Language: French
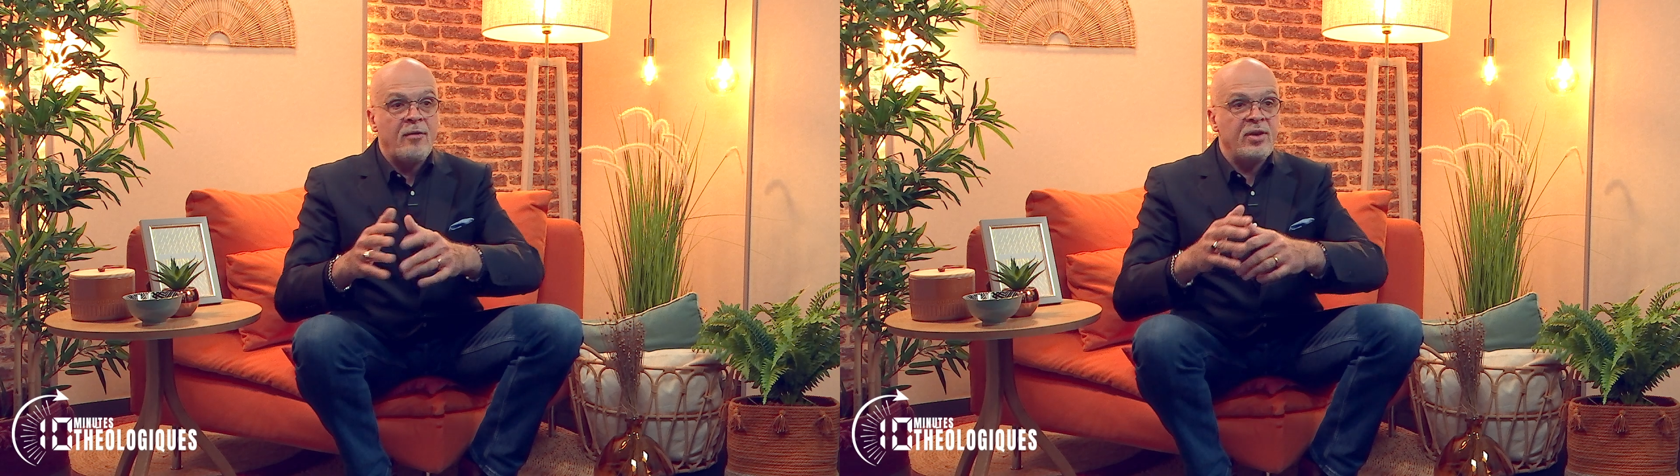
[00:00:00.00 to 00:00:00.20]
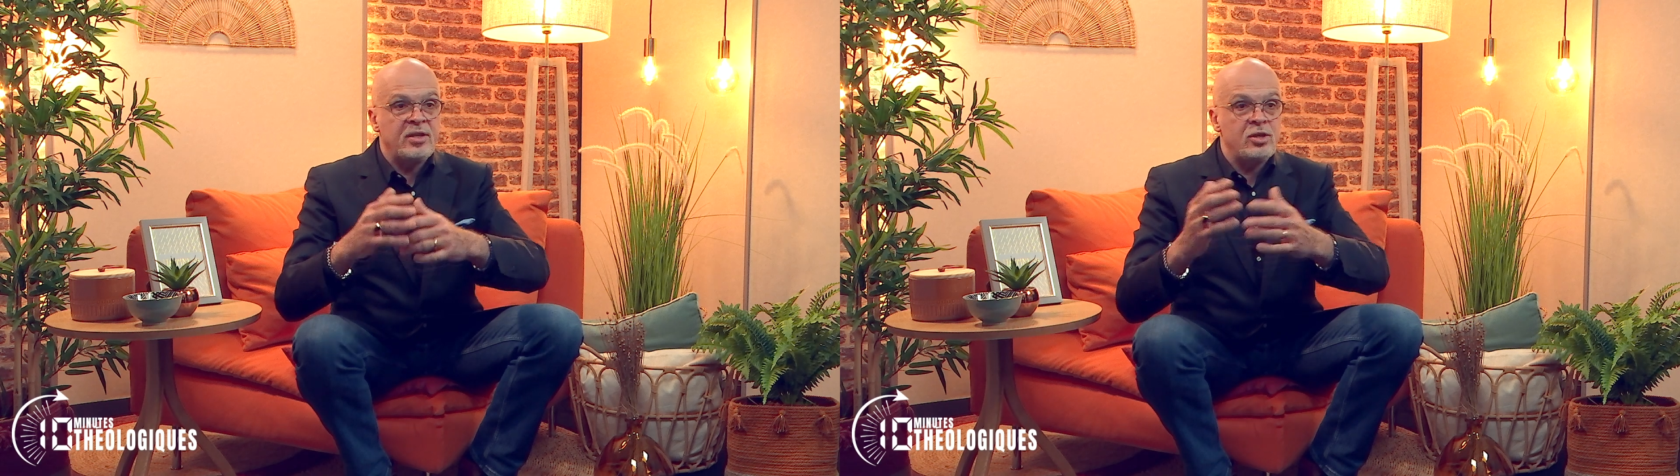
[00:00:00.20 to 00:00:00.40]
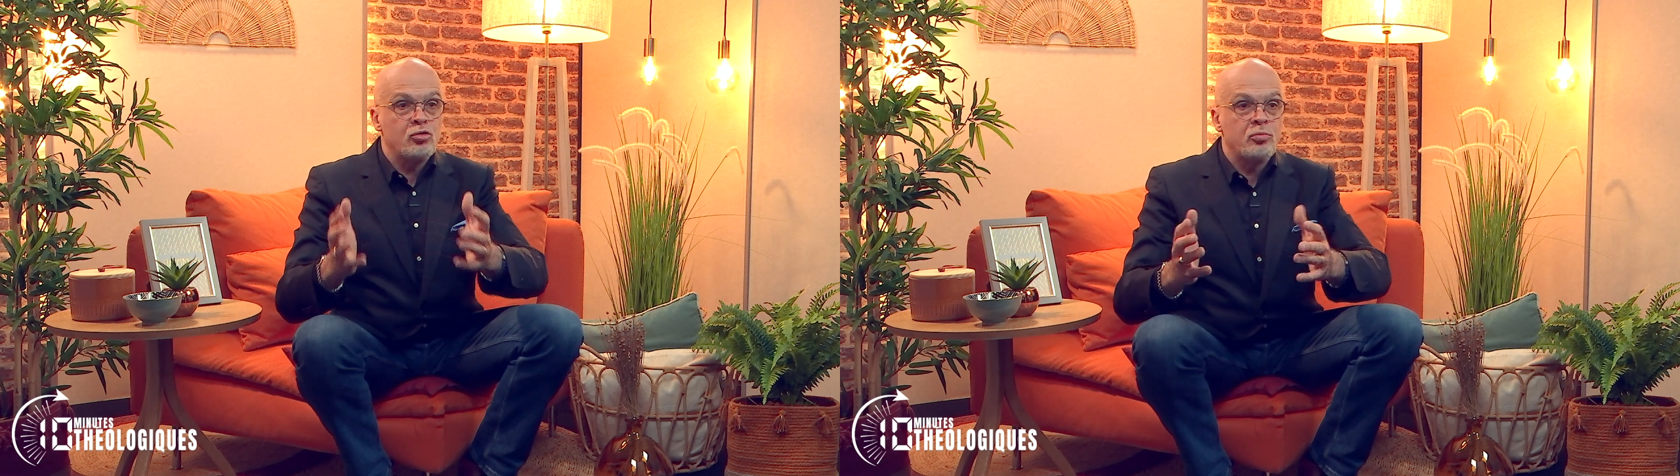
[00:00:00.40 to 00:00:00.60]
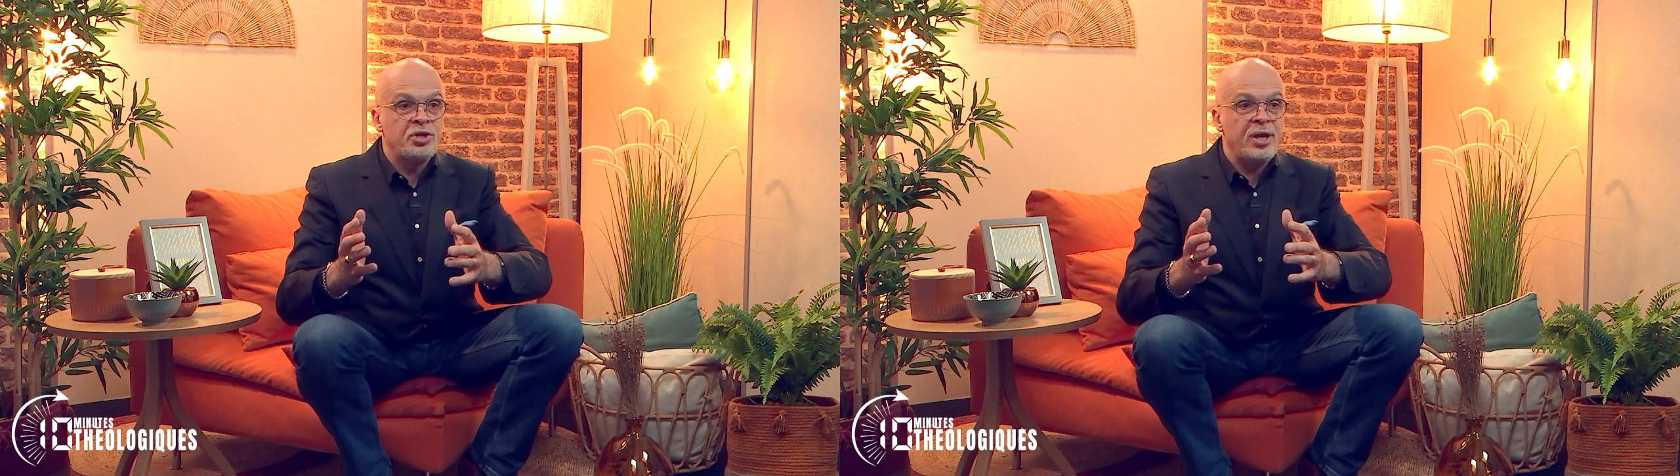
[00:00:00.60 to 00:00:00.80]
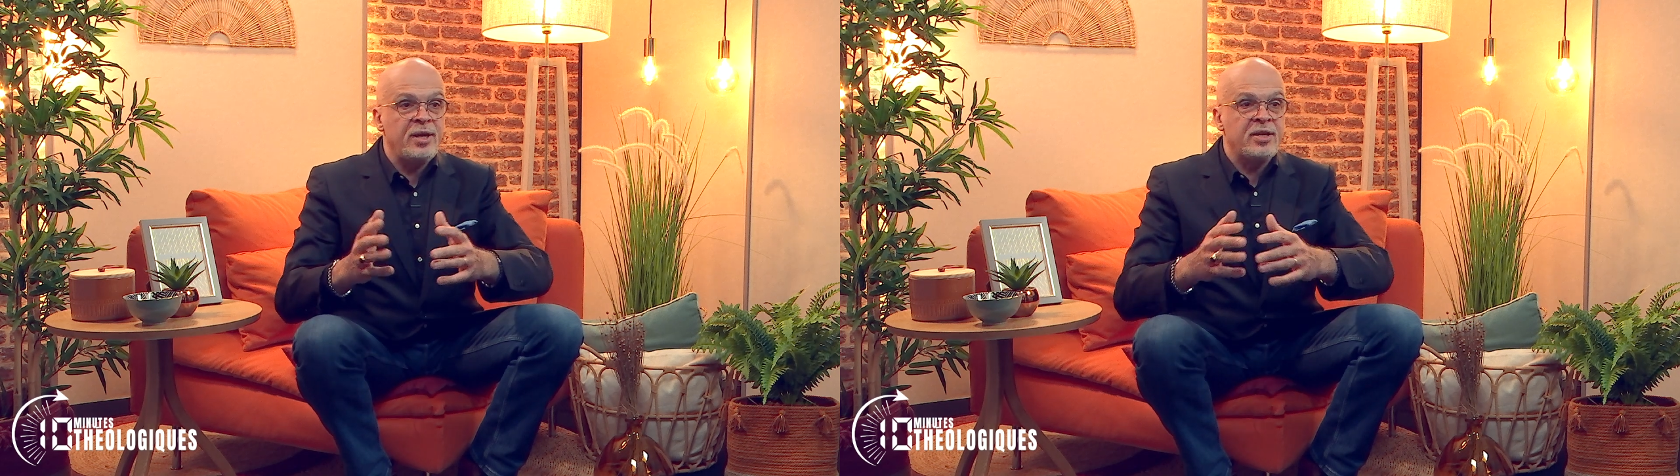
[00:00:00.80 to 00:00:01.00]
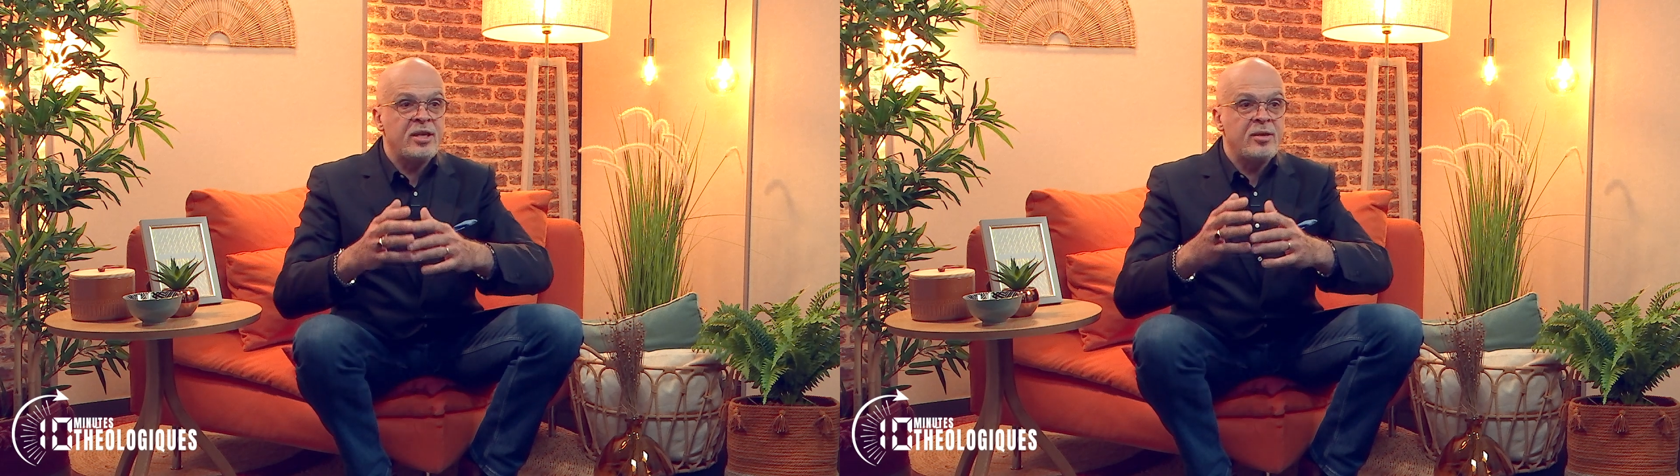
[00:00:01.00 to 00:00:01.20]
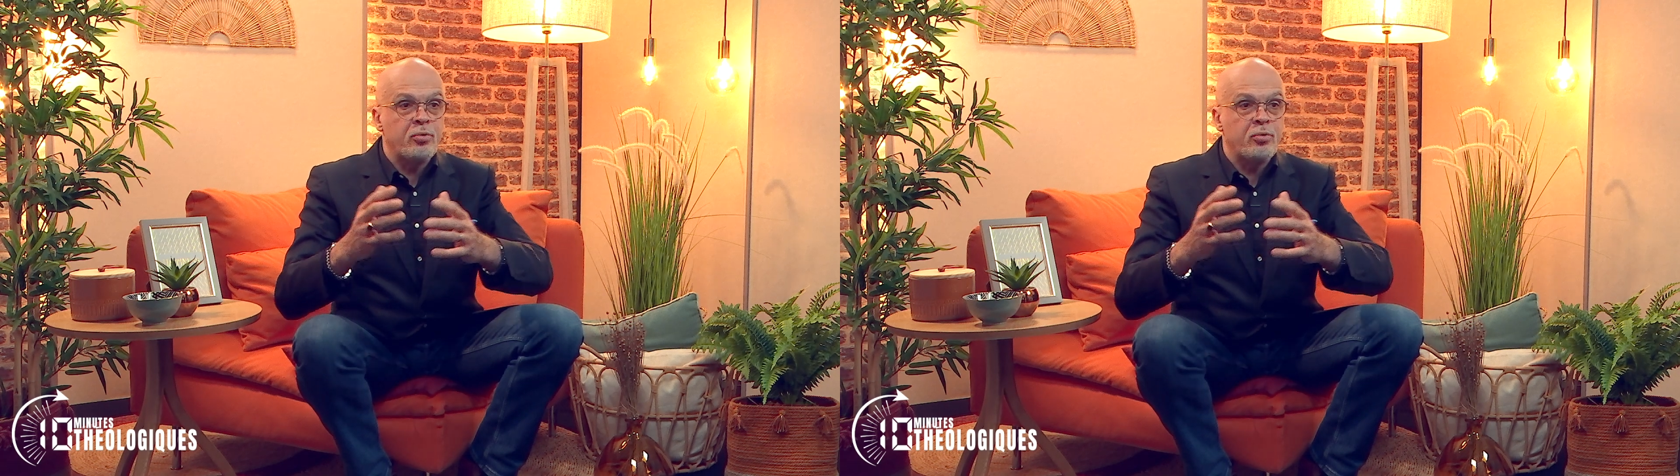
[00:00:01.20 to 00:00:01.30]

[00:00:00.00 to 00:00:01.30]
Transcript: avec des objets qui